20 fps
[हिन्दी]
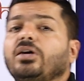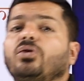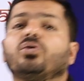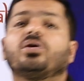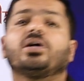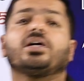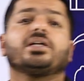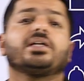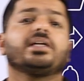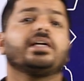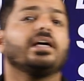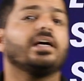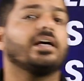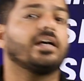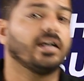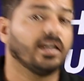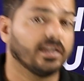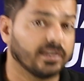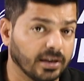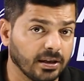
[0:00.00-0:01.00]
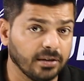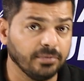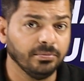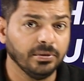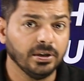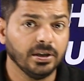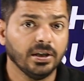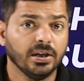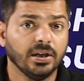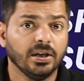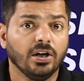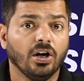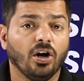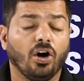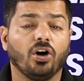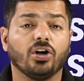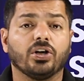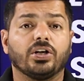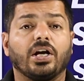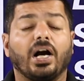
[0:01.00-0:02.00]
को कर दिए हैं ख़त्म
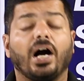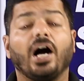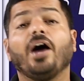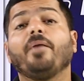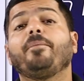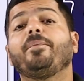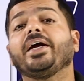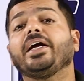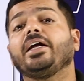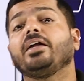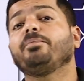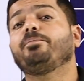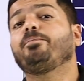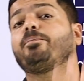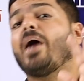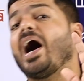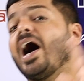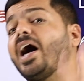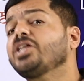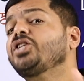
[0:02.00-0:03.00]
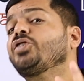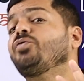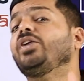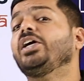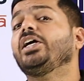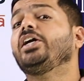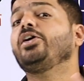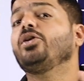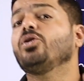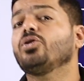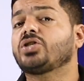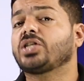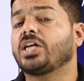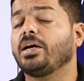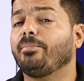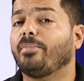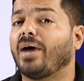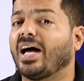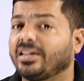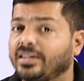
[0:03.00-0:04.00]
और यहाँ पे इन पांच वीडियोस के
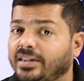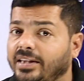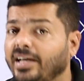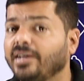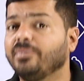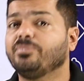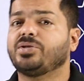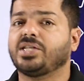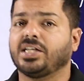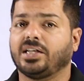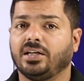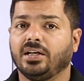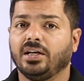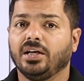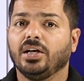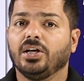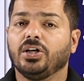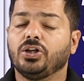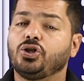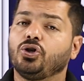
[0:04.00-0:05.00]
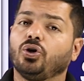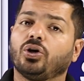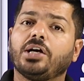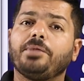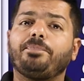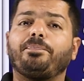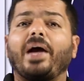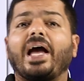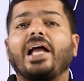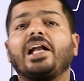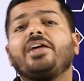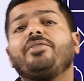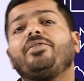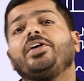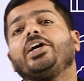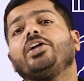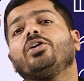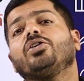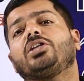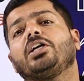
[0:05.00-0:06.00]
माध्यम से जो कि पहली
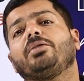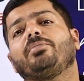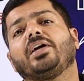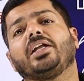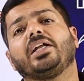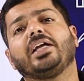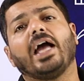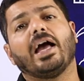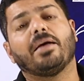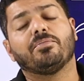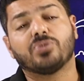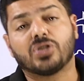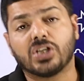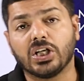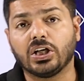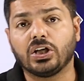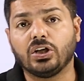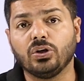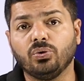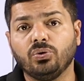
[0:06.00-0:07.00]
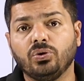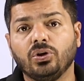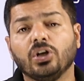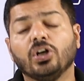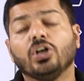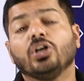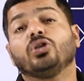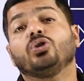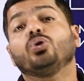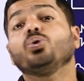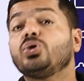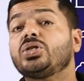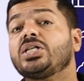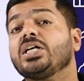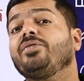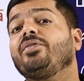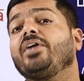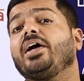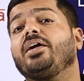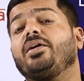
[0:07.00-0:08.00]
वीडियो थी मेरी एमसीक्यू
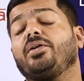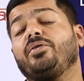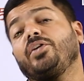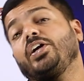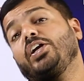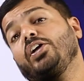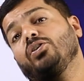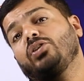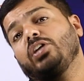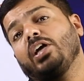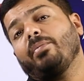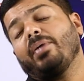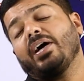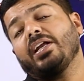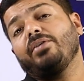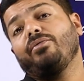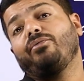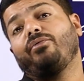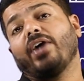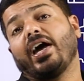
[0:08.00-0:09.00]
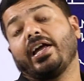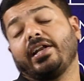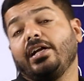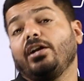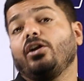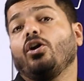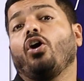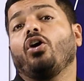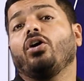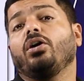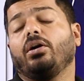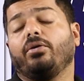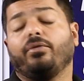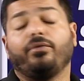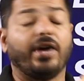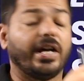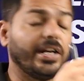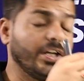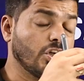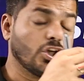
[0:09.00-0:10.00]
दूसरी वीडियो थी हमारी वेरी लॉन्ग
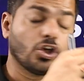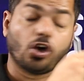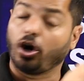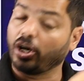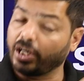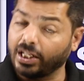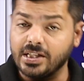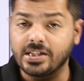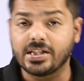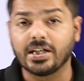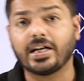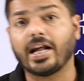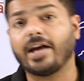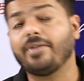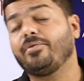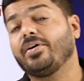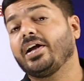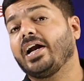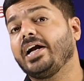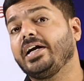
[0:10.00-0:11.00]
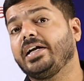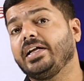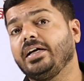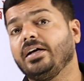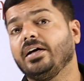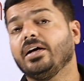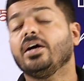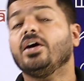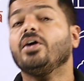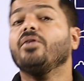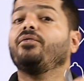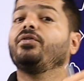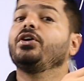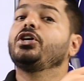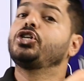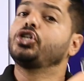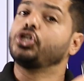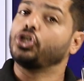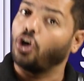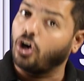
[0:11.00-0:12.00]
वेरी शॉर्ट आंसर टाइप वेराइटी फिर
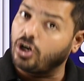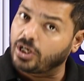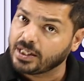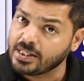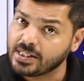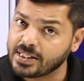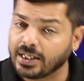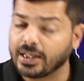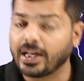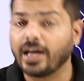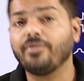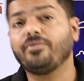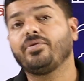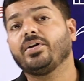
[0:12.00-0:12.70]
शॉर्ट आंसर टाइप